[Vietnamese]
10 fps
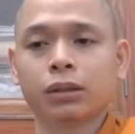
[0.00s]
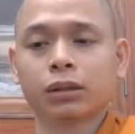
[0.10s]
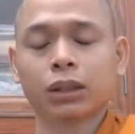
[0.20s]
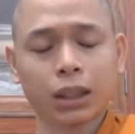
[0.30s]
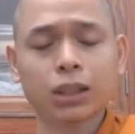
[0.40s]

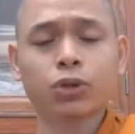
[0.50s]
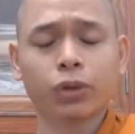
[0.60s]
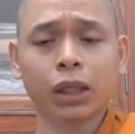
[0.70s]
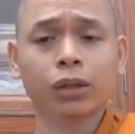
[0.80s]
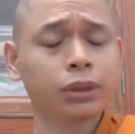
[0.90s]
cái cách suy
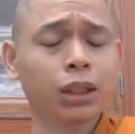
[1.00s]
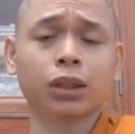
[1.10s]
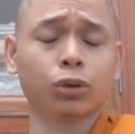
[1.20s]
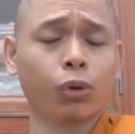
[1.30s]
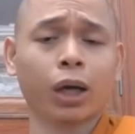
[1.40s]
nghĩ đó rất là
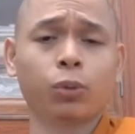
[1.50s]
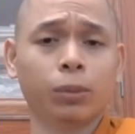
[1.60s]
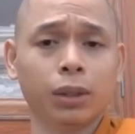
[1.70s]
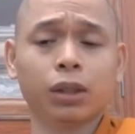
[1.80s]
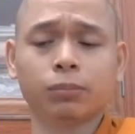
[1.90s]
cực đoan có gì
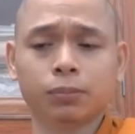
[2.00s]
biết không